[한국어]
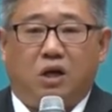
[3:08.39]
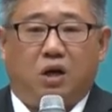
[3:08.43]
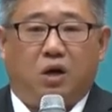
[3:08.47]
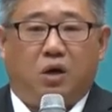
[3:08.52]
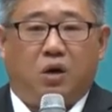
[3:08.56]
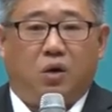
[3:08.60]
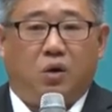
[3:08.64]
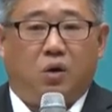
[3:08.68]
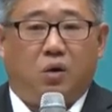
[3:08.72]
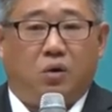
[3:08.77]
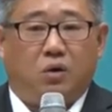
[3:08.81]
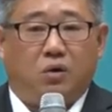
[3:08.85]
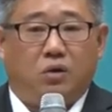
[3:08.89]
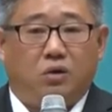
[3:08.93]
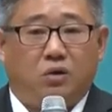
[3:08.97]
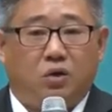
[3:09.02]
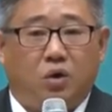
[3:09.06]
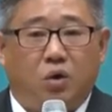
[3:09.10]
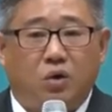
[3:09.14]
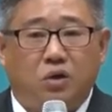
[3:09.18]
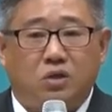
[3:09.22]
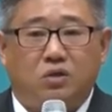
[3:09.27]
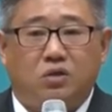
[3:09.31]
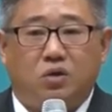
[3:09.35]
어
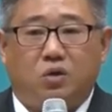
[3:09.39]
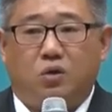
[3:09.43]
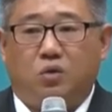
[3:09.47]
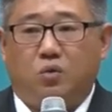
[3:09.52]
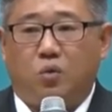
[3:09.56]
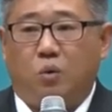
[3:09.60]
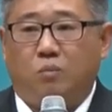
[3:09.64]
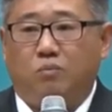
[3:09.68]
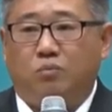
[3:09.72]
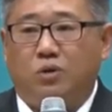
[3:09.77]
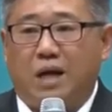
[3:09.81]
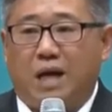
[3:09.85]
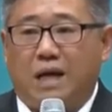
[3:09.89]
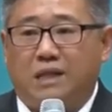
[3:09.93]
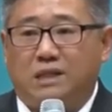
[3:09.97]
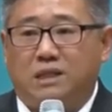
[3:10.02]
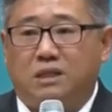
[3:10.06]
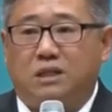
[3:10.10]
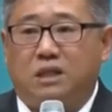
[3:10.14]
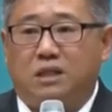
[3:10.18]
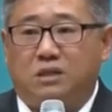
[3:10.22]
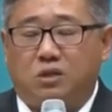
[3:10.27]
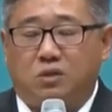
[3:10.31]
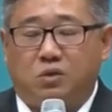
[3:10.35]
여기서 공부를 안
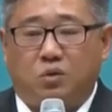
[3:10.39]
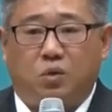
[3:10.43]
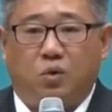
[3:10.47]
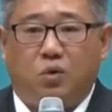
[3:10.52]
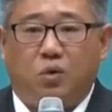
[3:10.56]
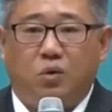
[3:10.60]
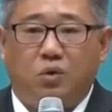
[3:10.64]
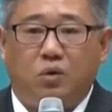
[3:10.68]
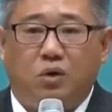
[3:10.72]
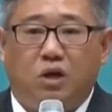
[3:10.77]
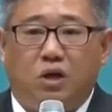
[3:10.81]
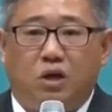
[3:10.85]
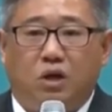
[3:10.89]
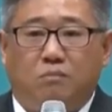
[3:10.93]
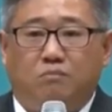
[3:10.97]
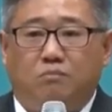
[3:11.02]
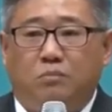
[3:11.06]
시키시고